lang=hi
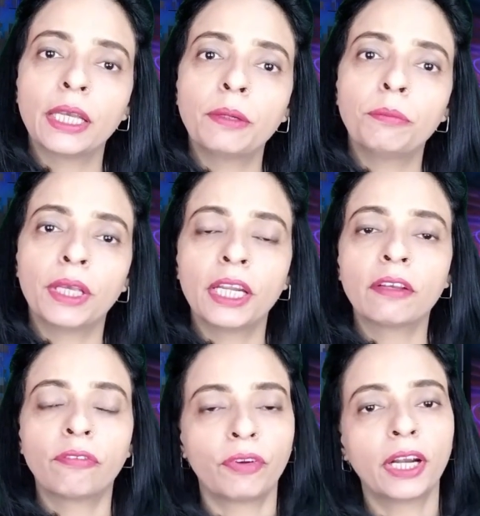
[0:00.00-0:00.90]
कि
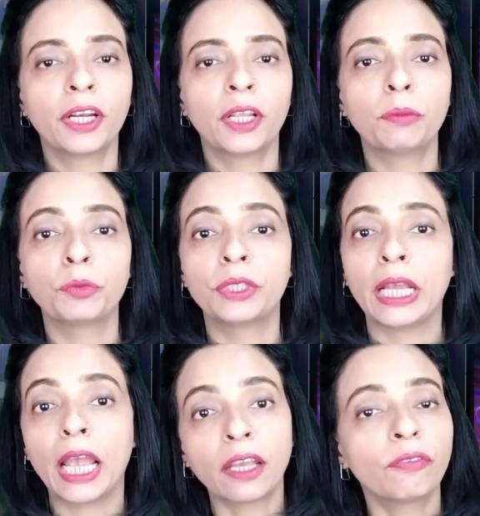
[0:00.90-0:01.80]
मेरे एक फ्रेंड ने
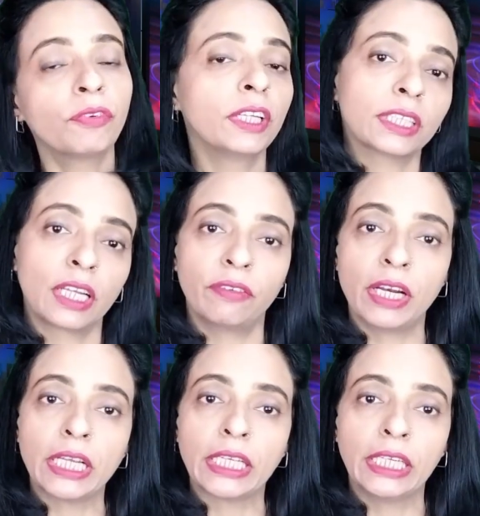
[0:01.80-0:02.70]
मुझे एग फ्रीज
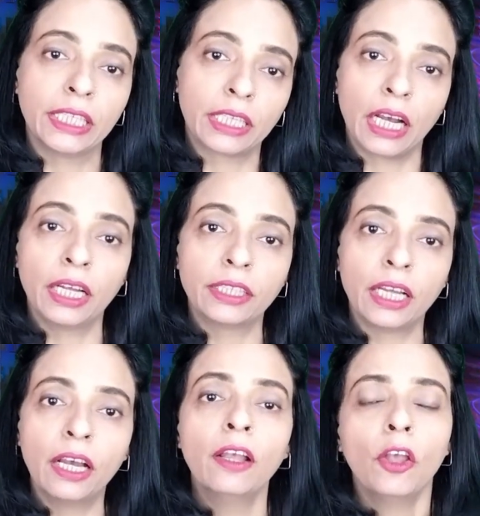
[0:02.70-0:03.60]
करवाने के लिए कहा
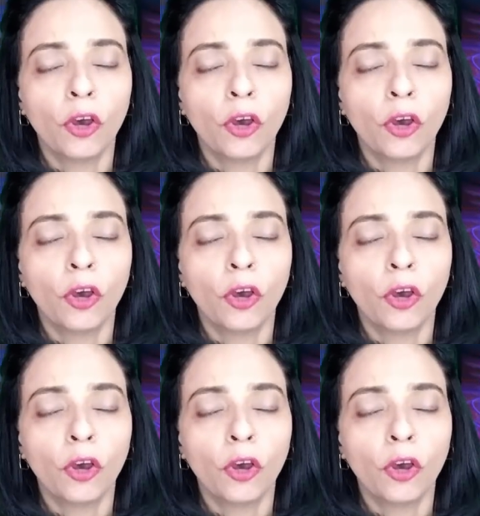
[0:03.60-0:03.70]
था